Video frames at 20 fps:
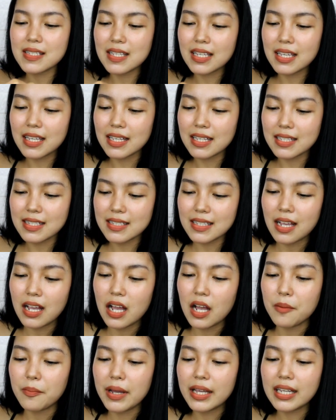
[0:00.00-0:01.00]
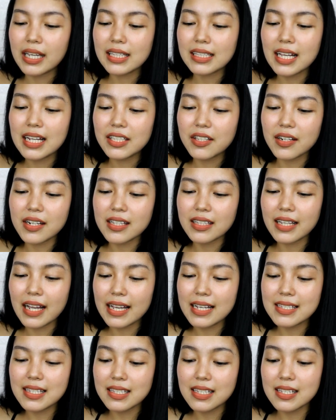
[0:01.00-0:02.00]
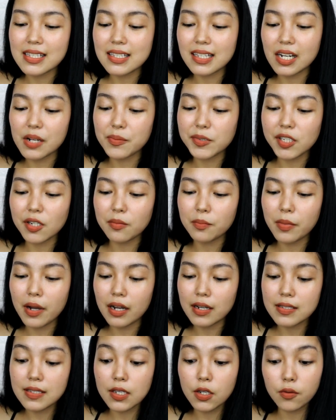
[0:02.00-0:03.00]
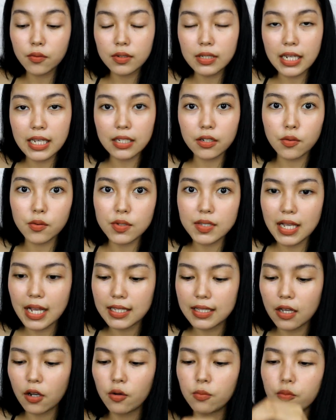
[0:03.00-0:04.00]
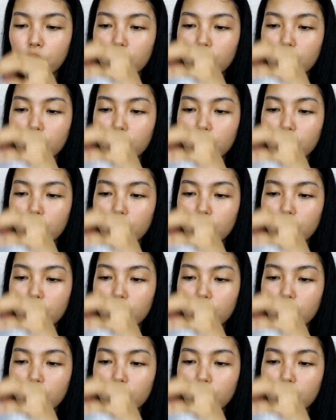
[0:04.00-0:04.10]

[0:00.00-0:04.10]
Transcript: sis. Makikita niyo rin guys sa description box yung link kung saan ako